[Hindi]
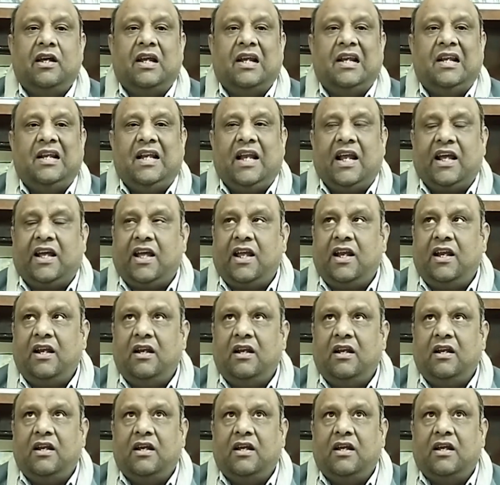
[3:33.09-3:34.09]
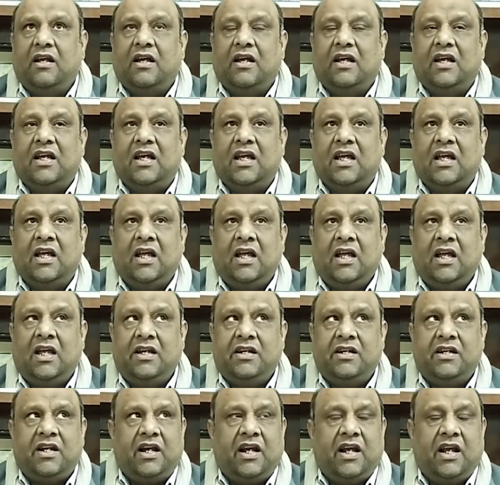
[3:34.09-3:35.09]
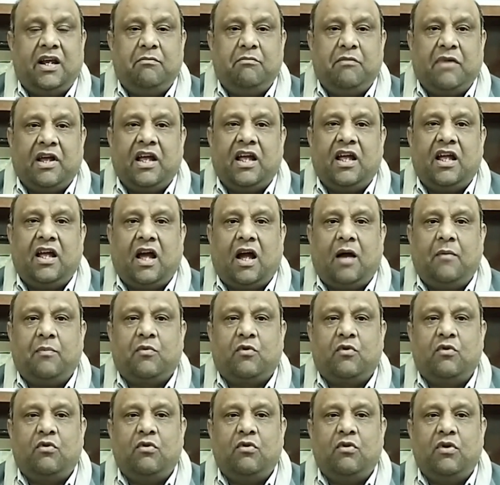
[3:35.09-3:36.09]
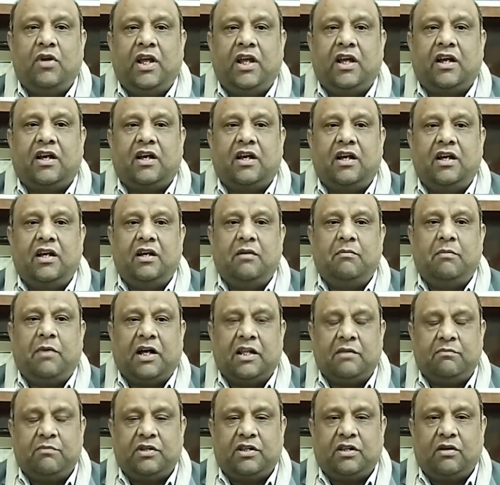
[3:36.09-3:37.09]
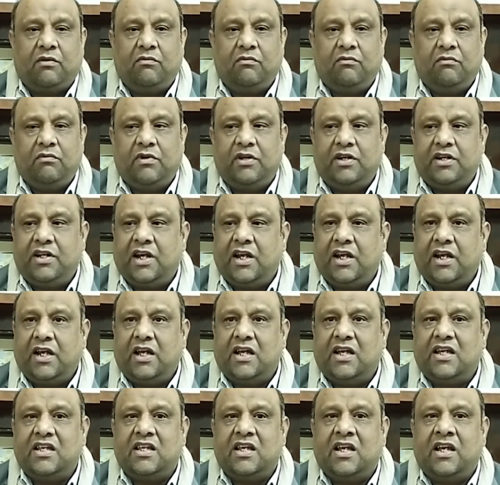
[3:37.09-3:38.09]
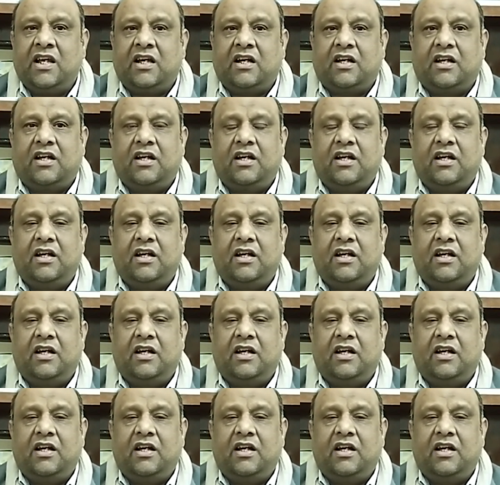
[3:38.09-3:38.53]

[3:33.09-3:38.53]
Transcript: लेकिन ए, ये मैं आपको एक बात बताऊं ये एक